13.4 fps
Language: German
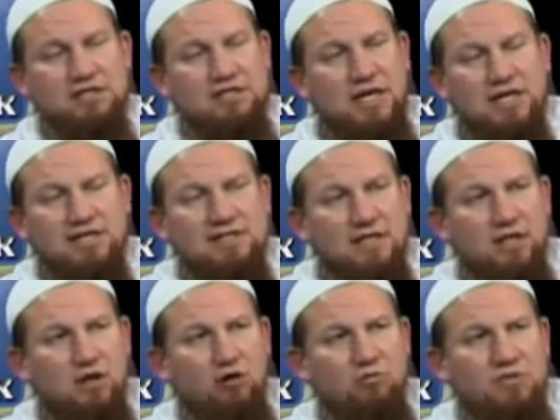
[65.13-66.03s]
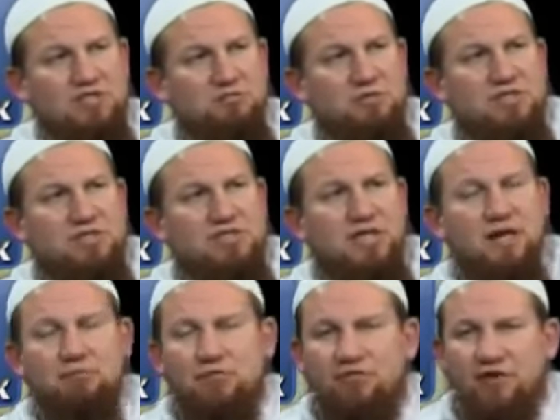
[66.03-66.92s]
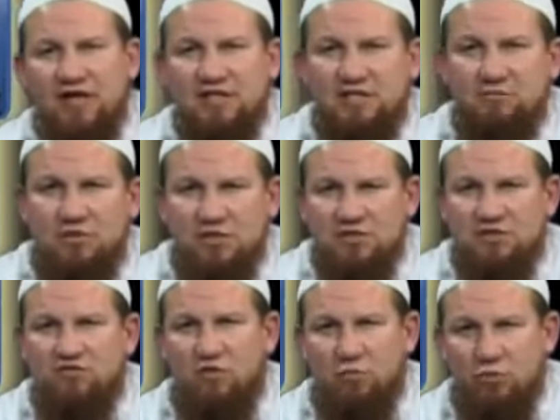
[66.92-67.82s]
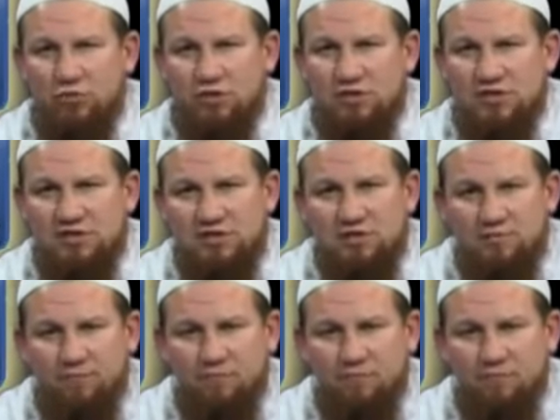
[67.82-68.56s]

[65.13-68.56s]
dass alles erlaubt ist, bis es einen Beweis gibt, dass es verboten ist.